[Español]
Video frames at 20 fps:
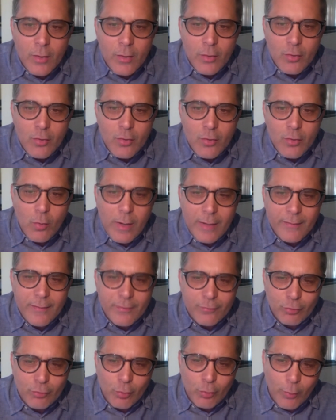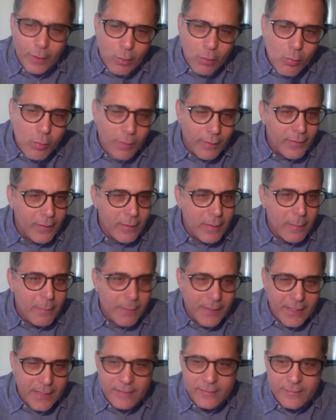Yo voy a hablar sobre Cuba desde mi
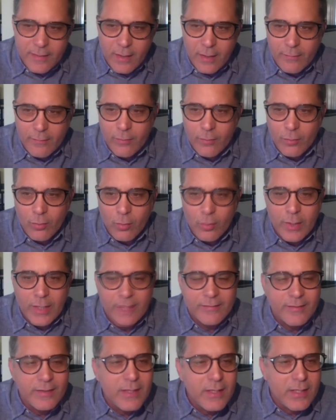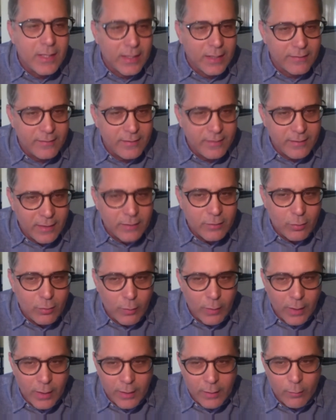experiencia. Yo nací y crecí dentro
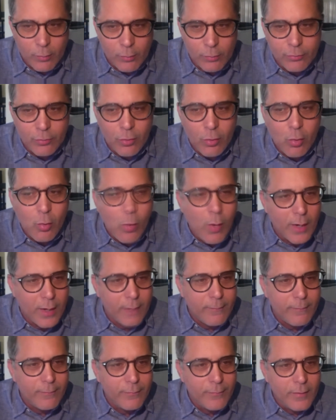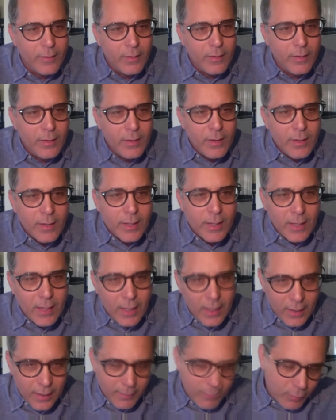de la Revolución Cubana, que es
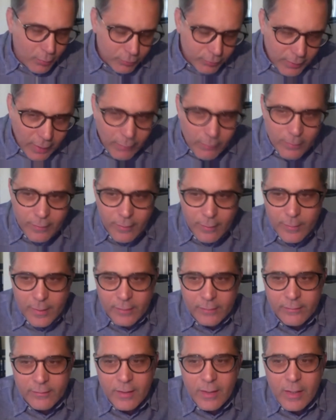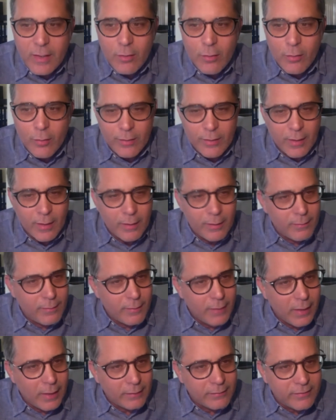la responsable de mi exilio y del
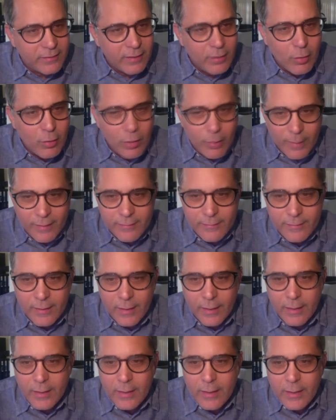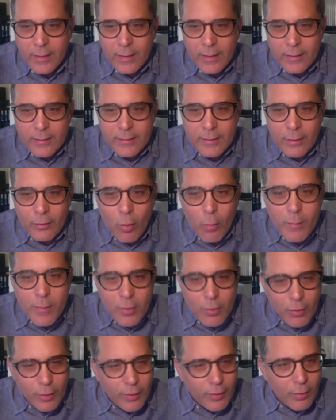exilio de más de, de dos
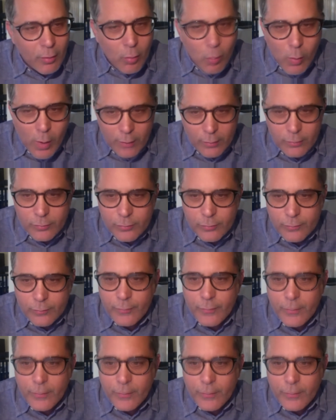millones de cubanos.